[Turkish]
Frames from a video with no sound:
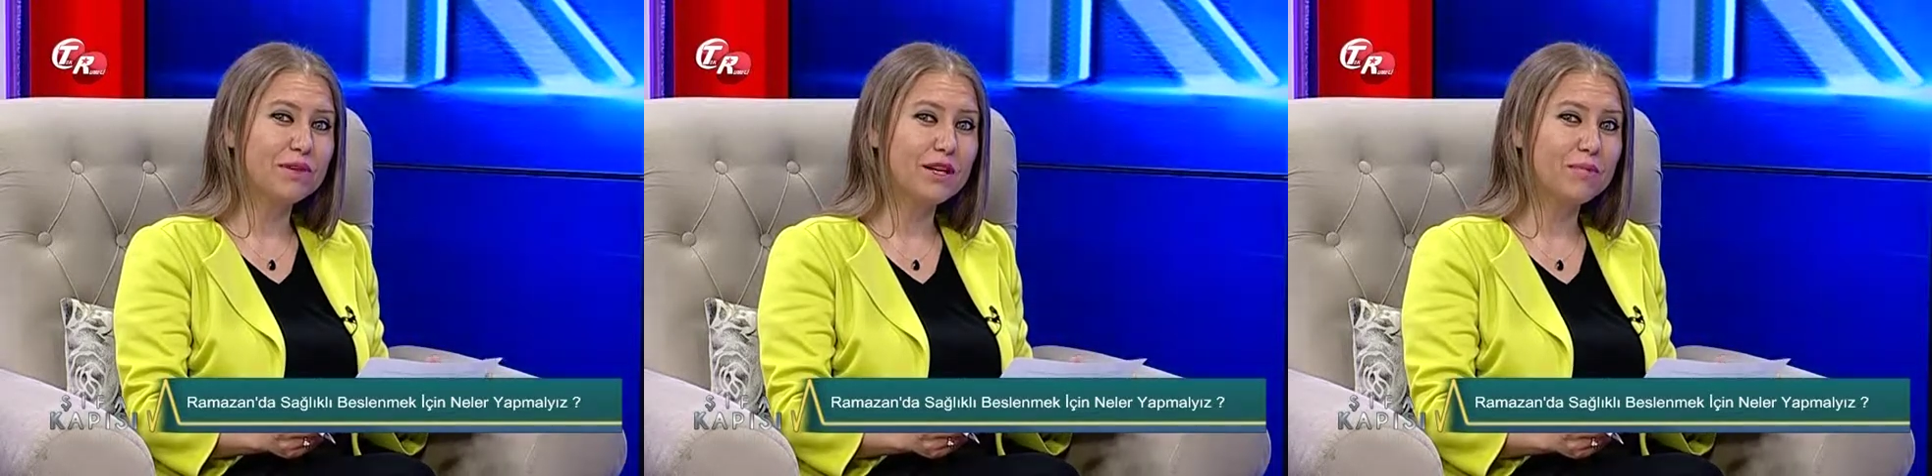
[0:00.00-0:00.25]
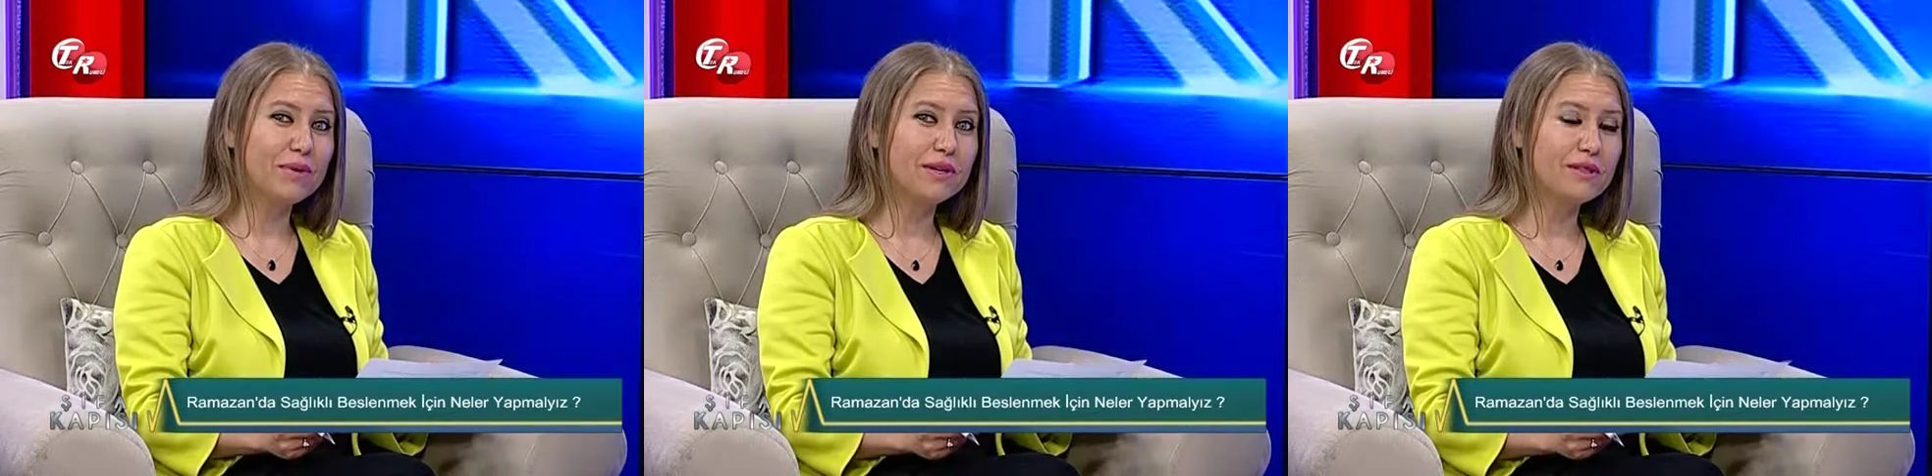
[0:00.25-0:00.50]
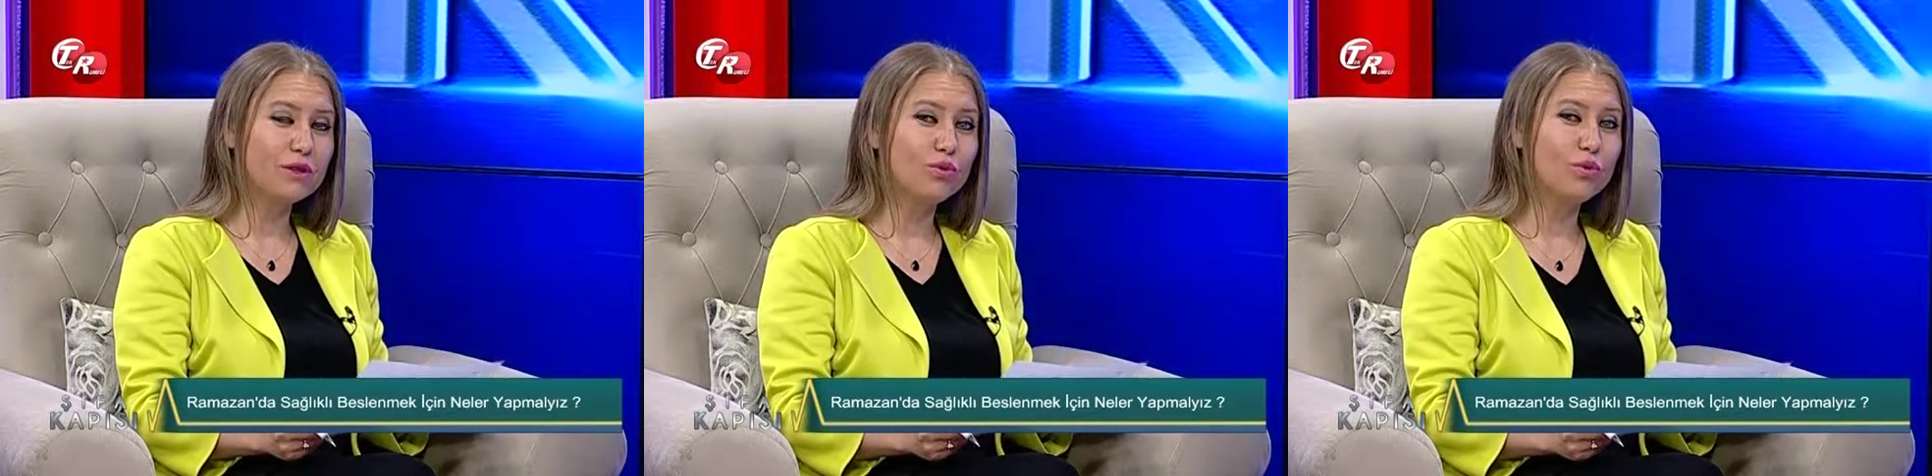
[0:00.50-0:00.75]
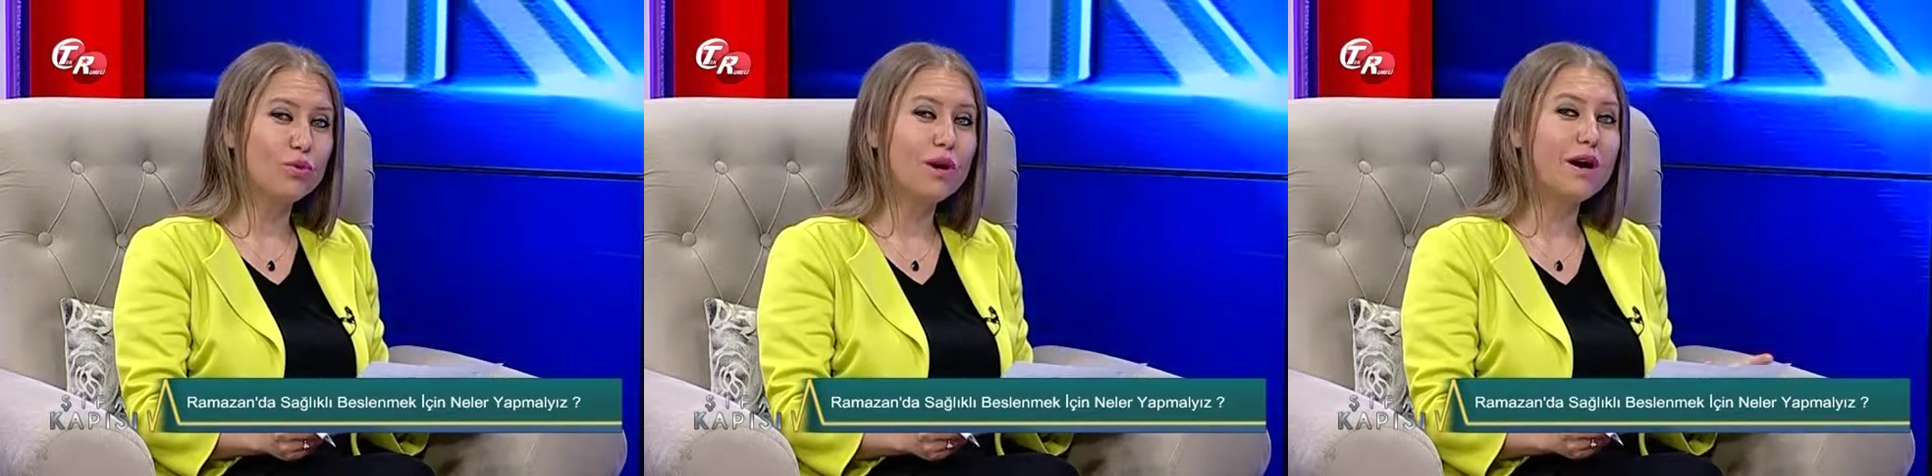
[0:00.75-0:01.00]

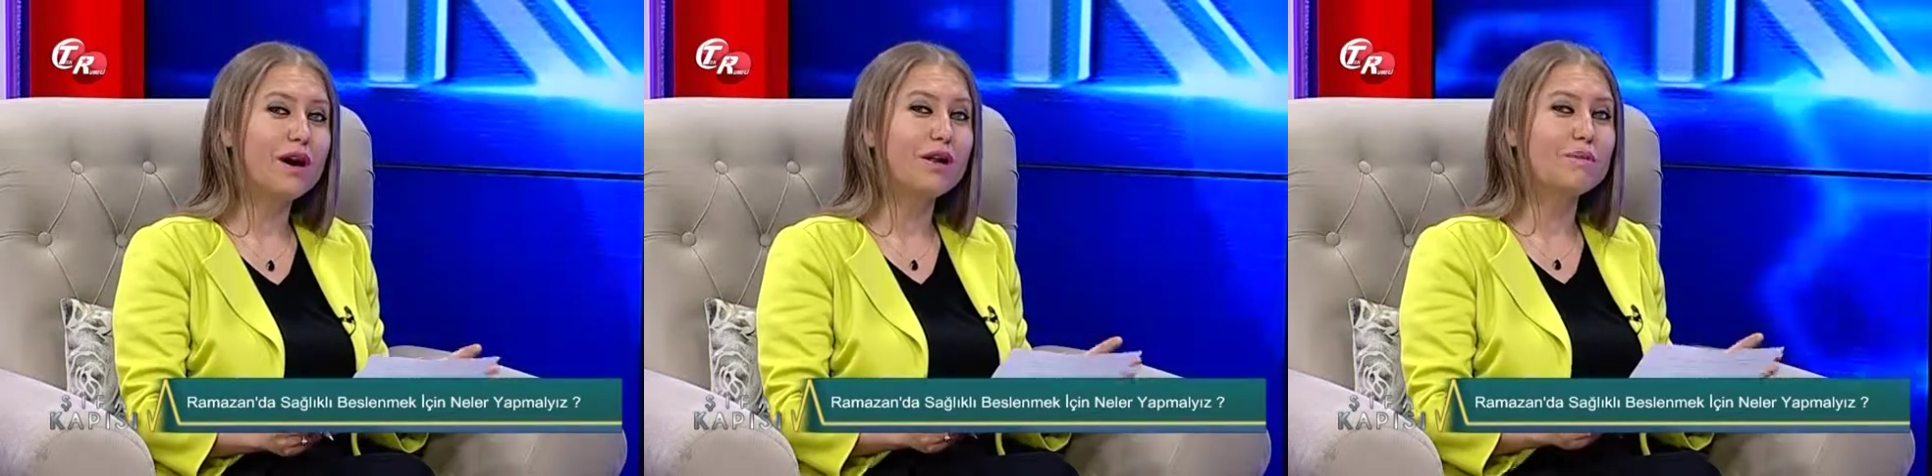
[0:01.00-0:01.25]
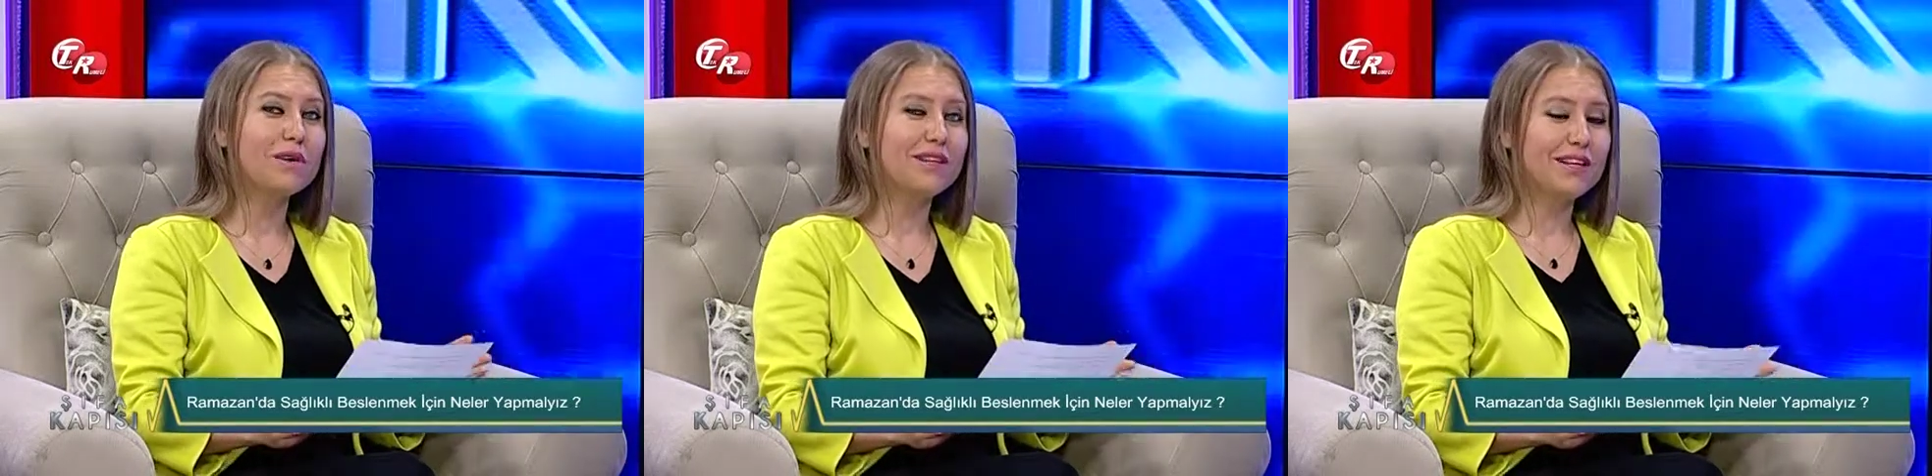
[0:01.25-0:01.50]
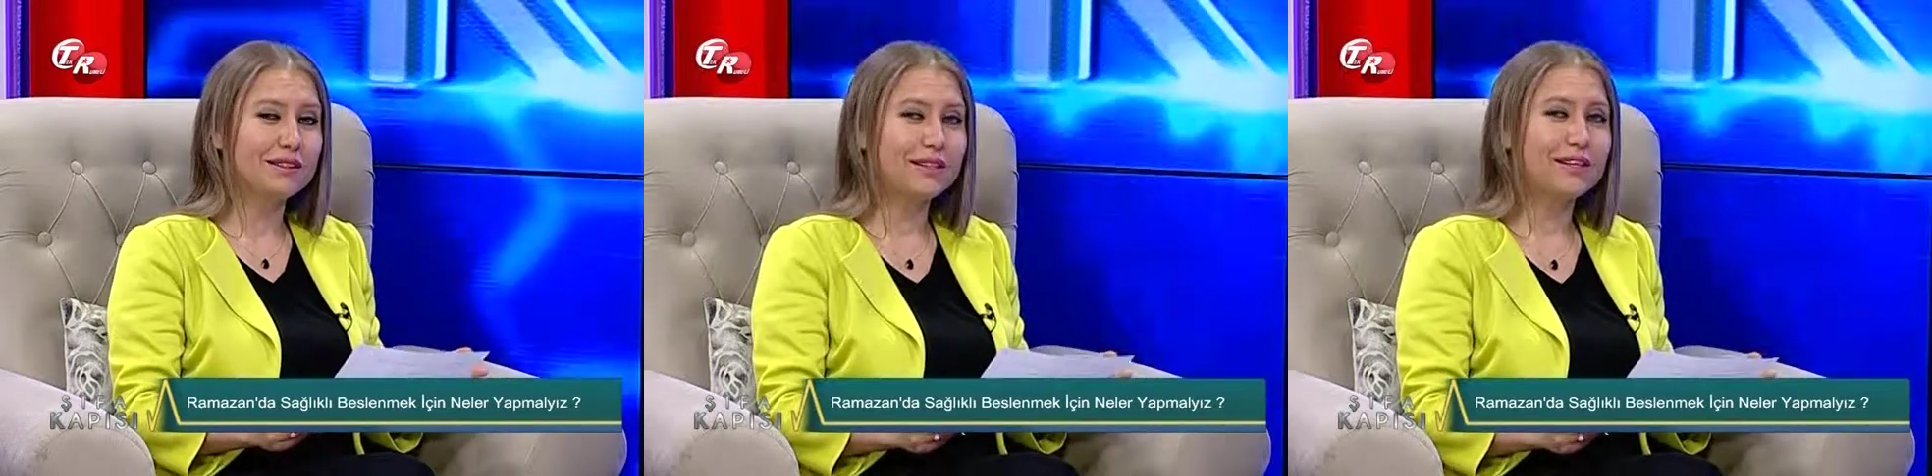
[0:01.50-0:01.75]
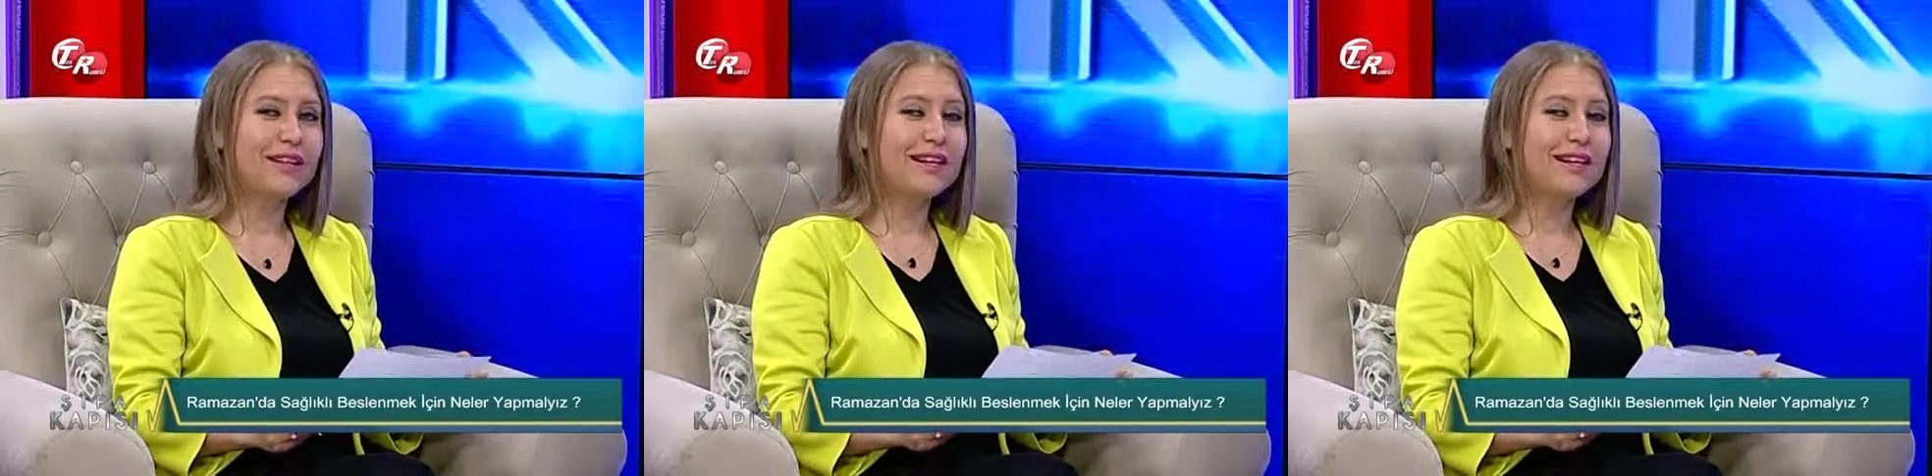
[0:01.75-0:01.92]
yaparsak kilo almadan da